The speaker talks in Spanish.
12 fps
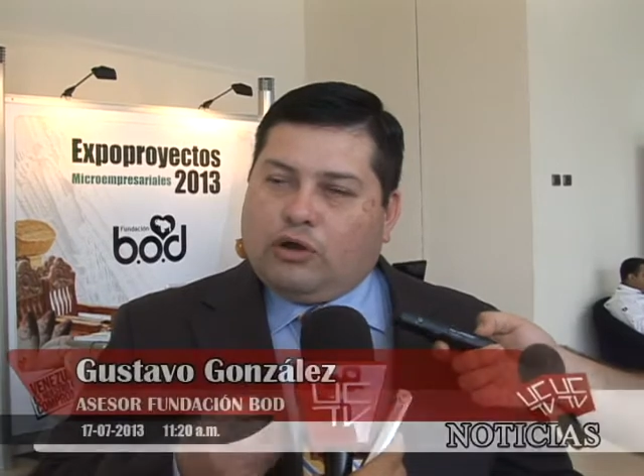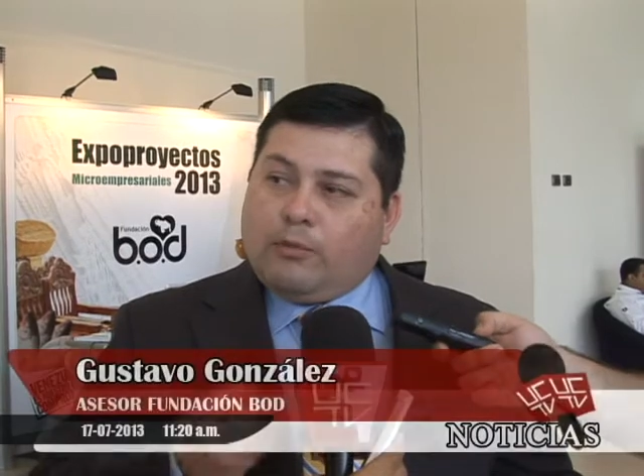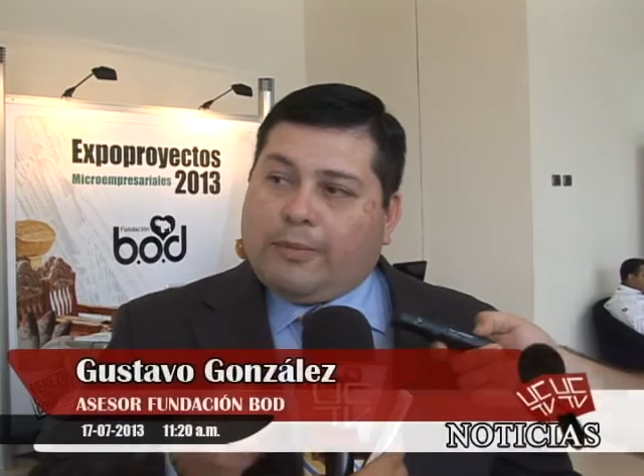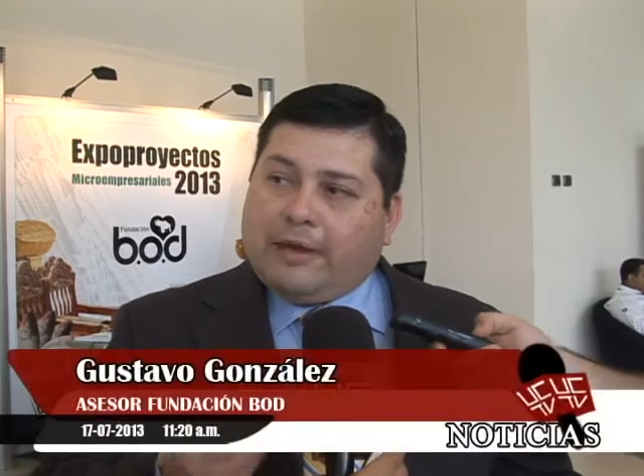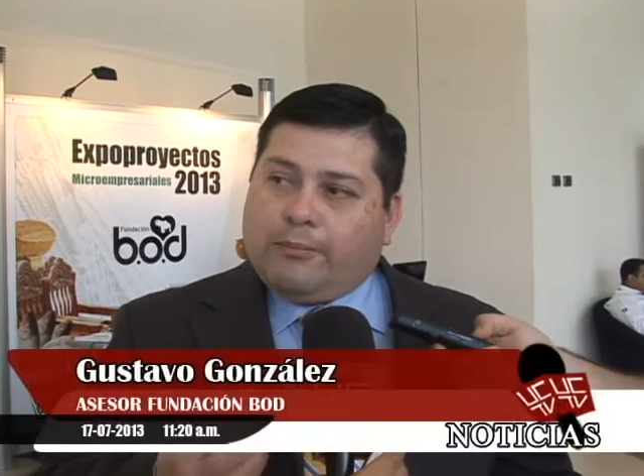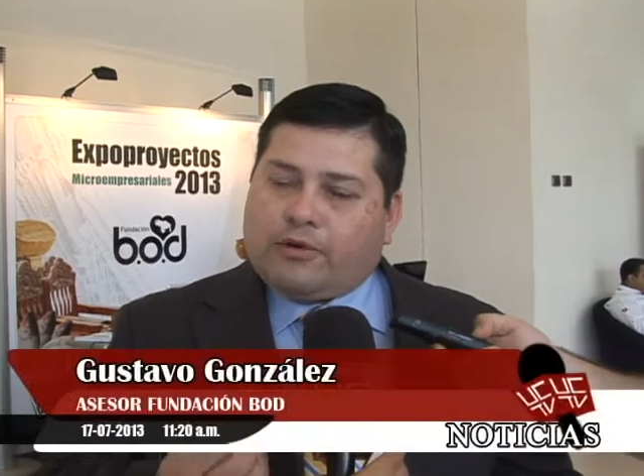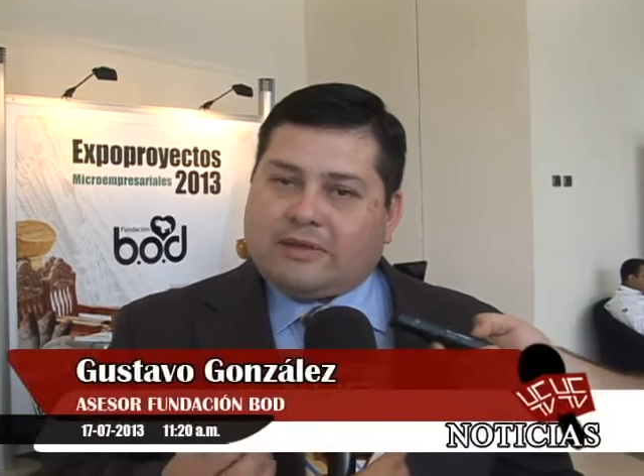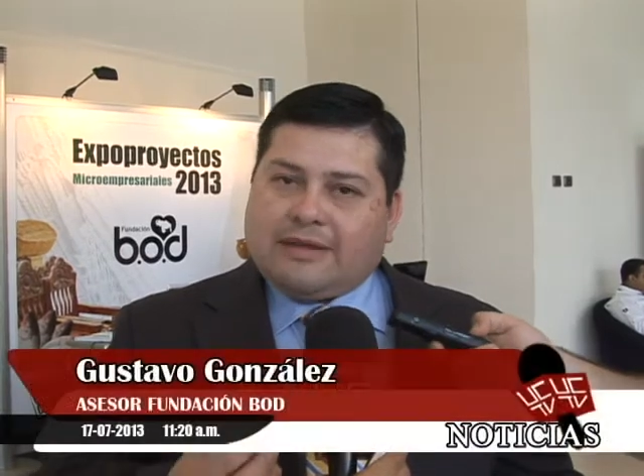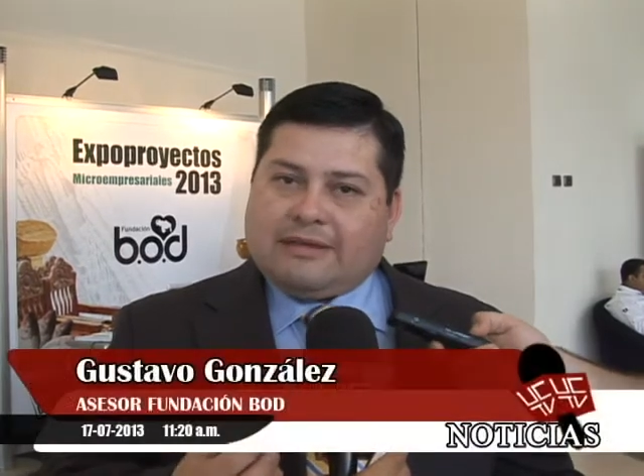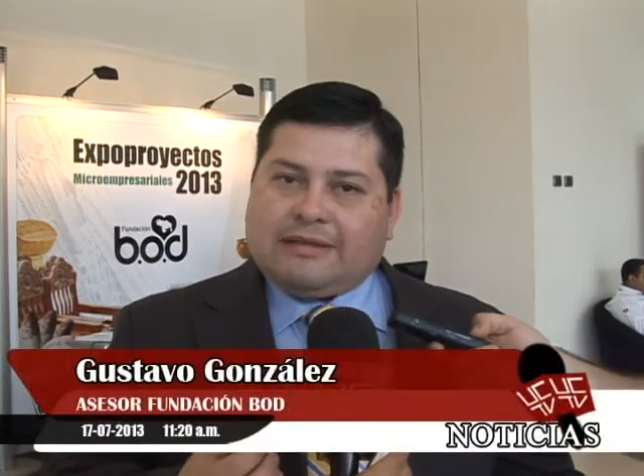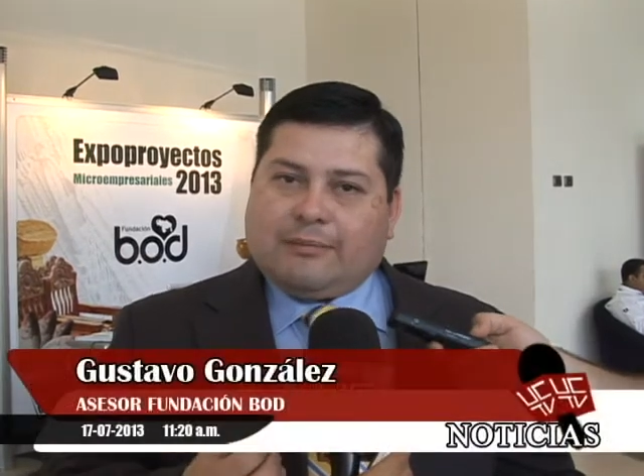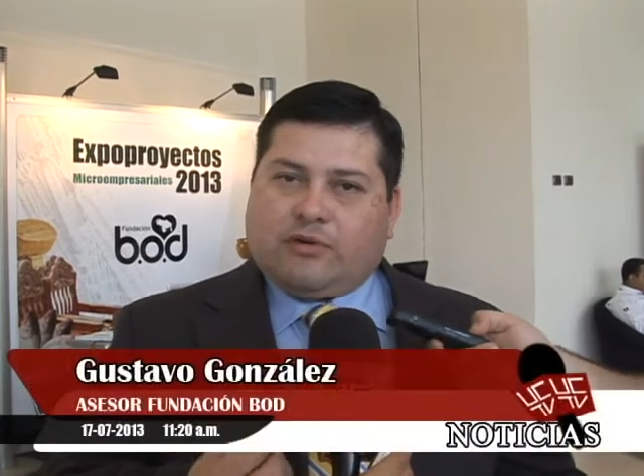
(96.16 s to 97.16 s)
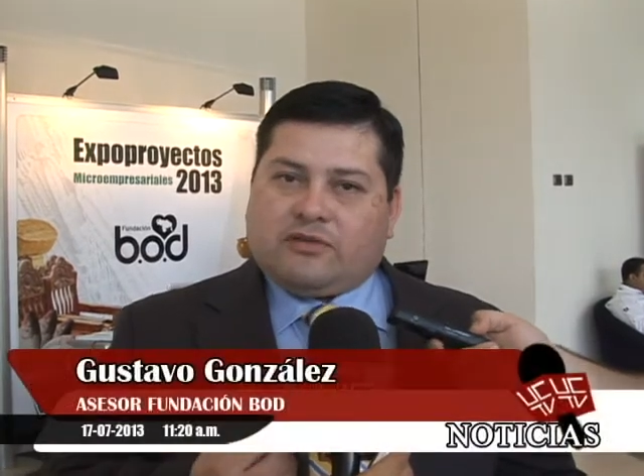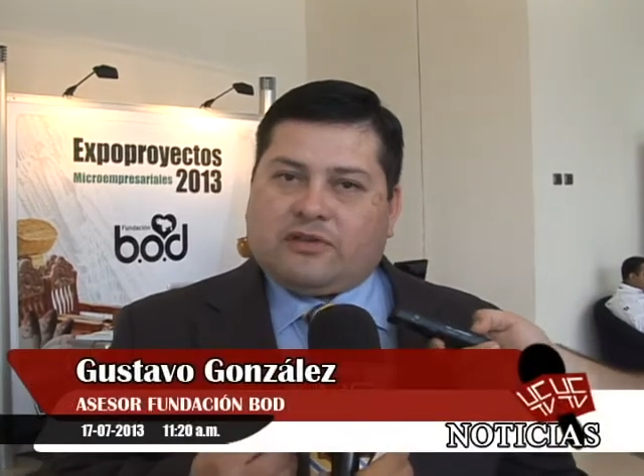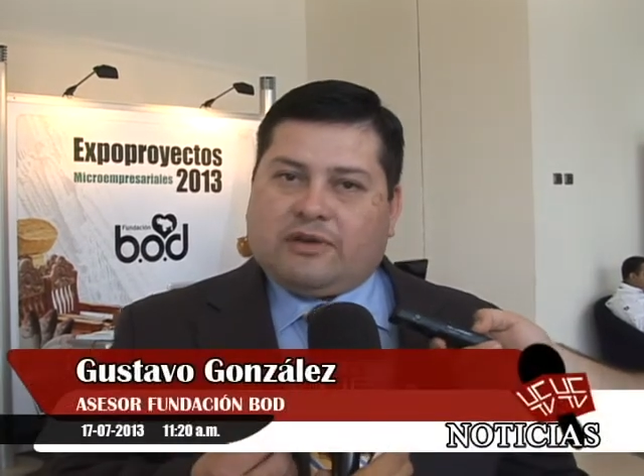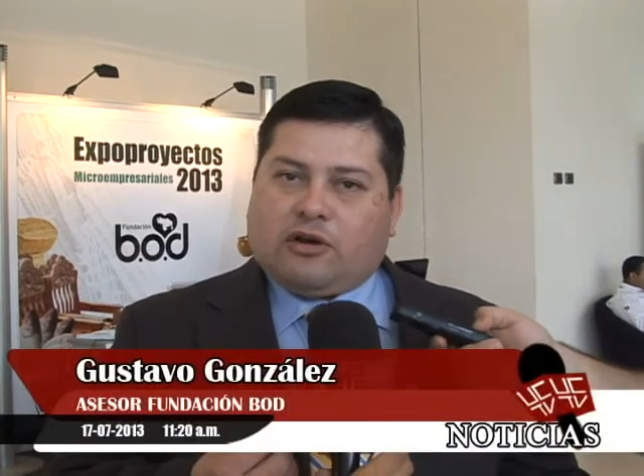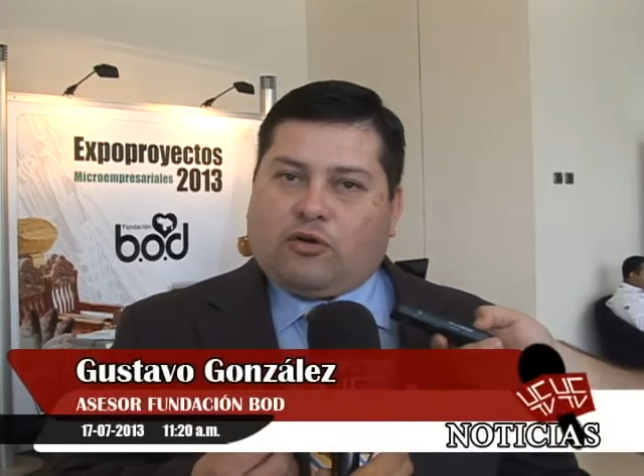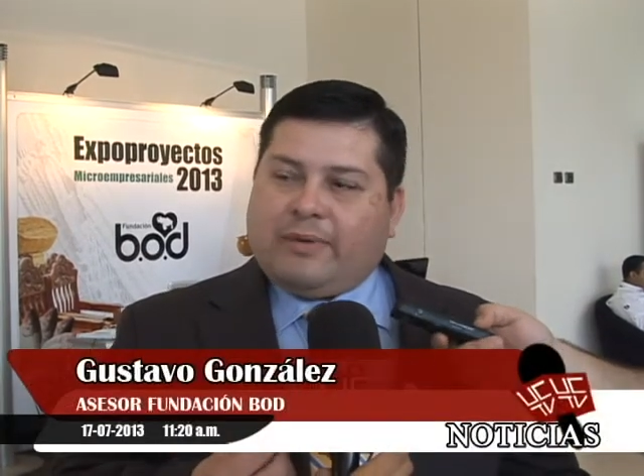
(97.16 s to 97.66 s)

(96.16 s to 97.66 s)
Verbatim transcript: lo más importante y tampoco se debe